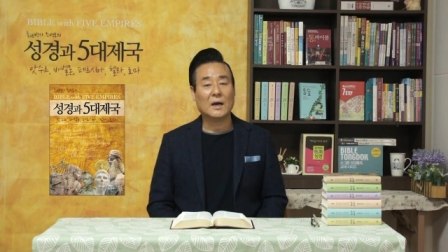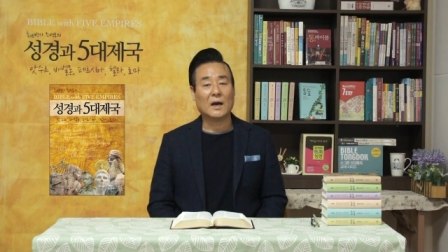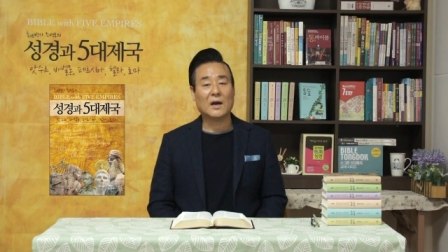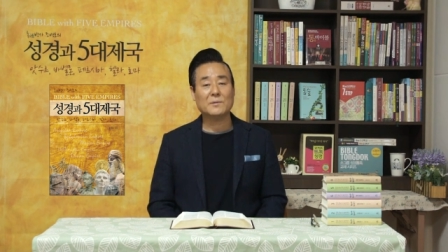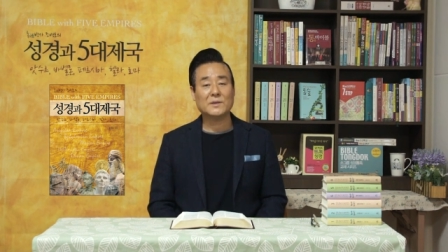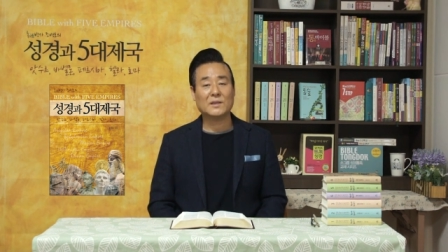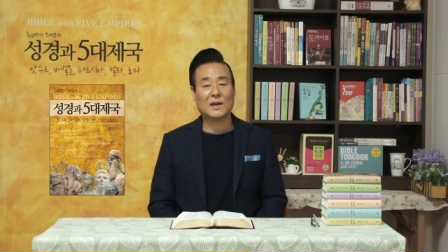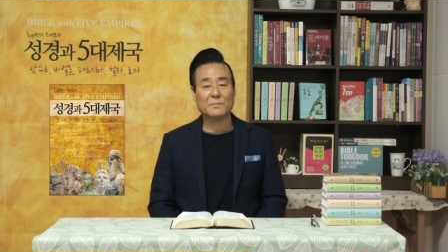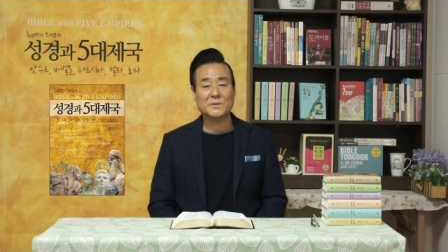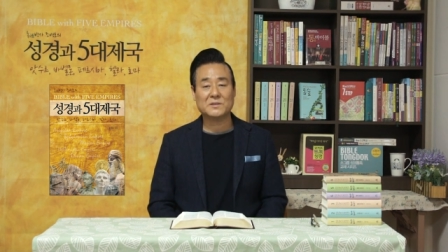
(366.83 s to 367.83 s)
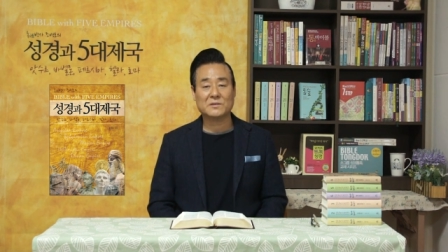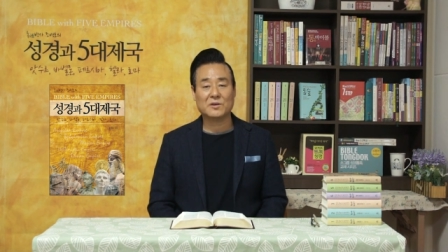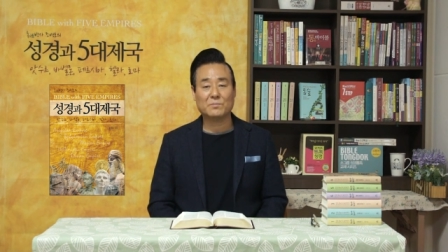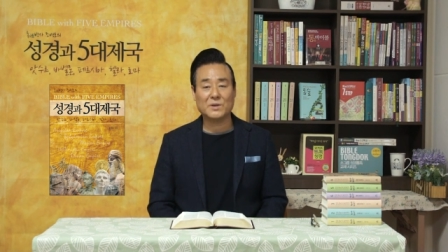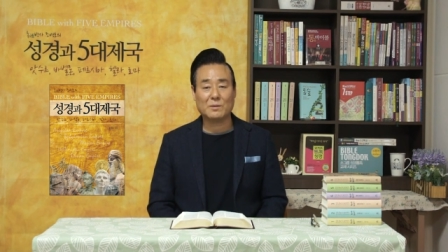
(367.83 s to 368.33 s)
아합이 내 앞에서
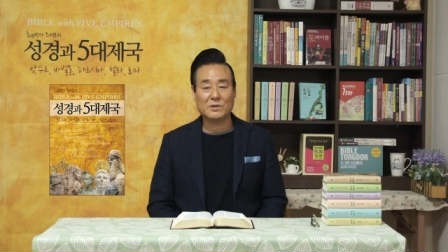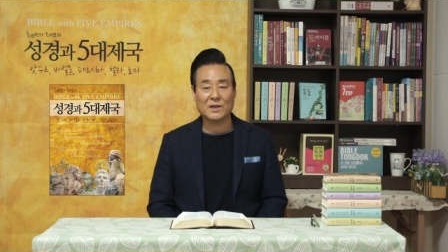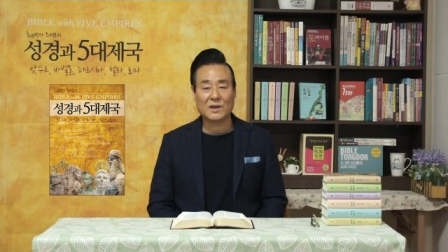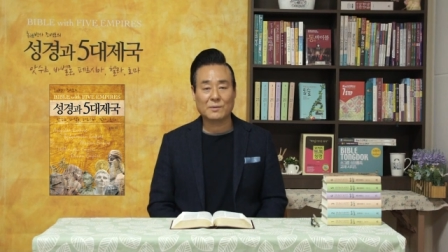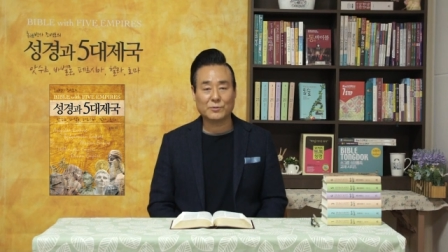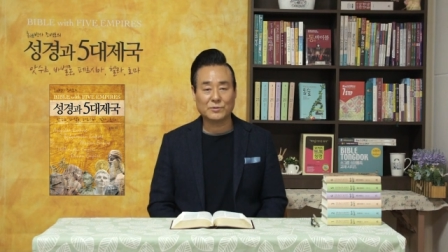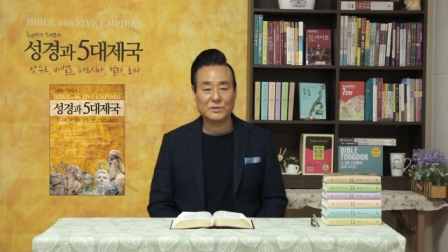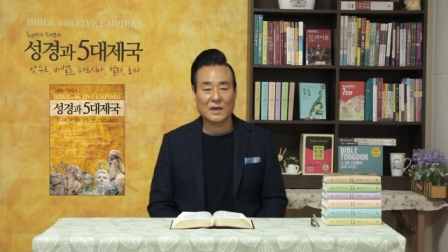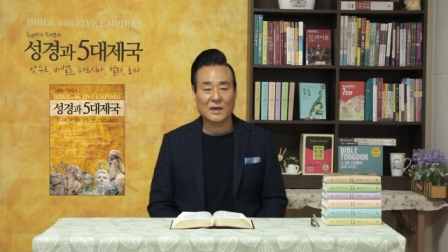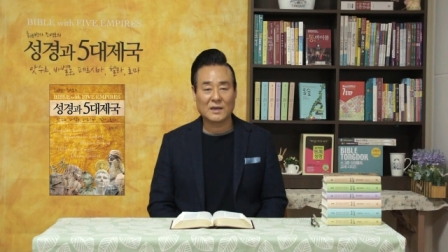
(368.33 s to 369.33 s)
겸비함을 내가 보느냐